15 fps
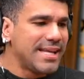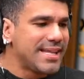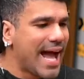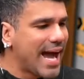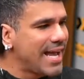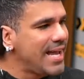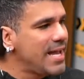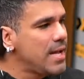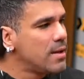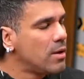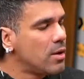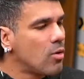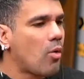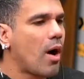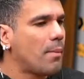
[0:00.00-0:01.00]
E
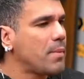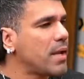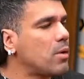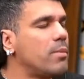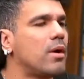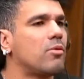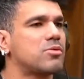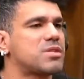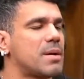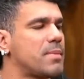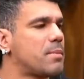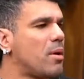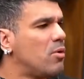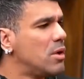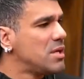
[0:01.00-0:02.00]
daí, o amigo meu, os
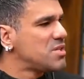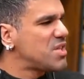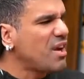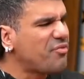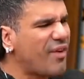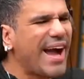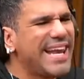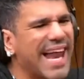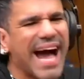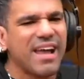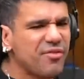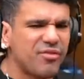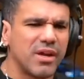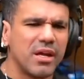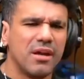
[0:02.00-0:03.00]
amigos meus, Cheve, faz
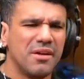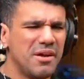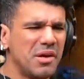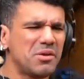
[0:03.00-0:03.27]
live?